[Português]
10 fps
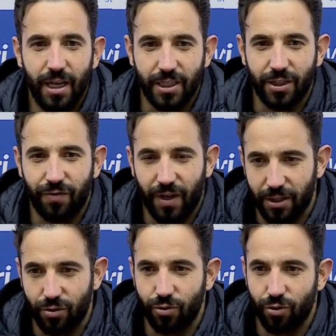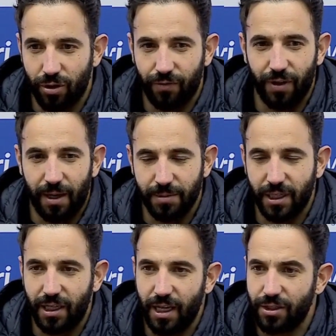estas fases do jogo que falámos
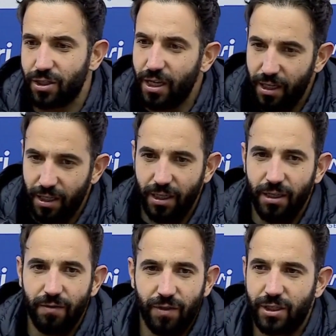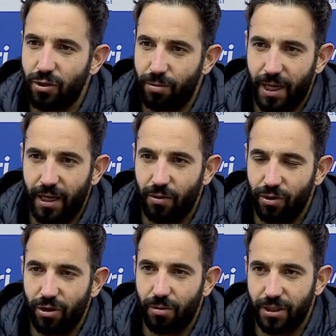aqui antes e vencer o Braga é o
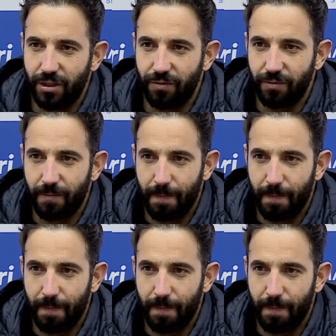único objetivo.